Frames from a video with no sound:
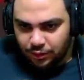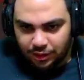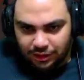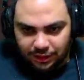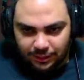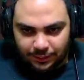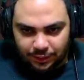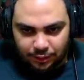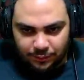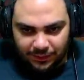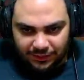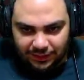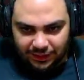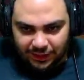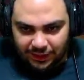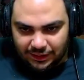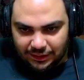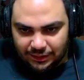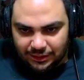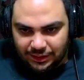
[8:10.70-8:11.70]
دي برضه محتاجها
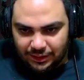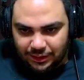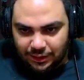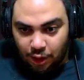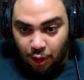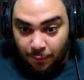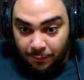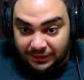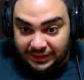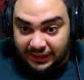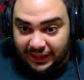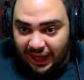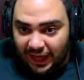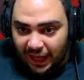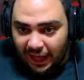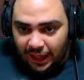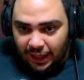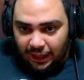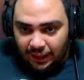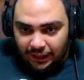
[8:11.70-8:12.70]
مسكها
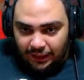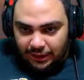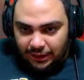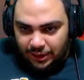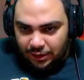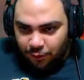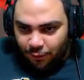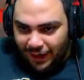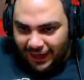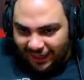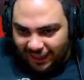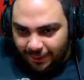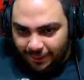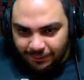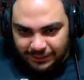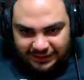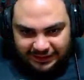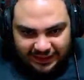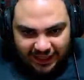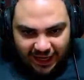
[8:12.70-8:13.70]
وانا كمان
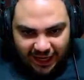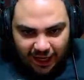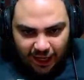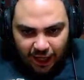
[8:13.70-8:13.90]
مسكتها